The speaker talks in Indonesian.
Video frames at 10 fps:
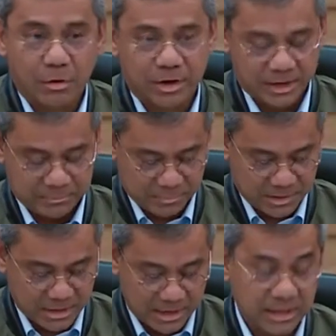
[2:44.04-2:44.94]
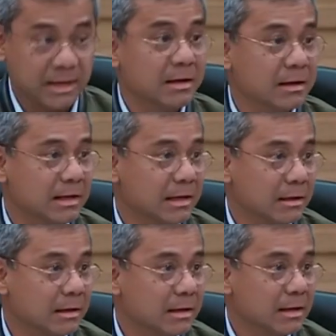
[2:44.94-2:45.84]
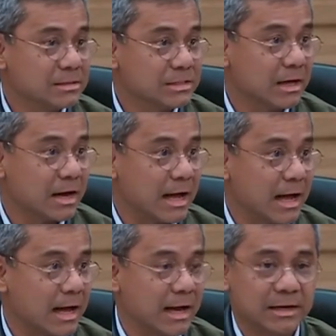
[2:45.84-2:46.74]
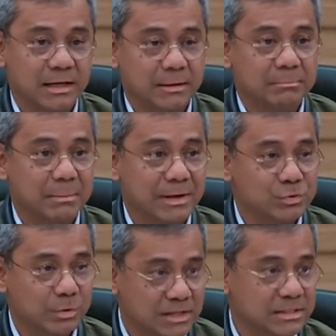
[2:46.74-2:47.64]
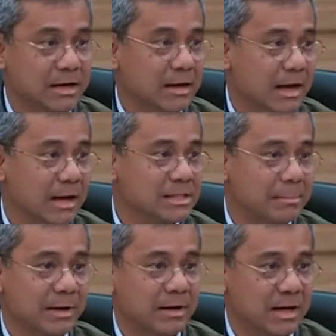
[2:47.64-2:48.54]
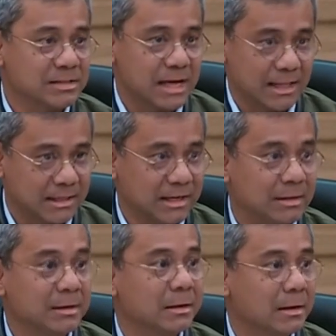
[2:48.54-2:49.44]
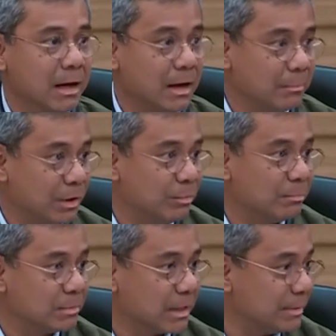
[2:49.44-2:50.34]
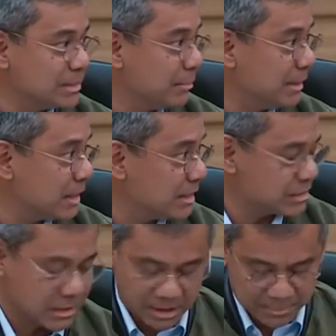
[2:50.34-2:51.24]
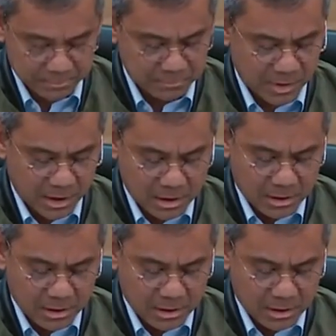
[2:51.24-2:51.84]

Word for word: Oke, jadi segera akan dibebas tugaskan karena sampai dengan saat ini eh, belum, tapi saya minta segera.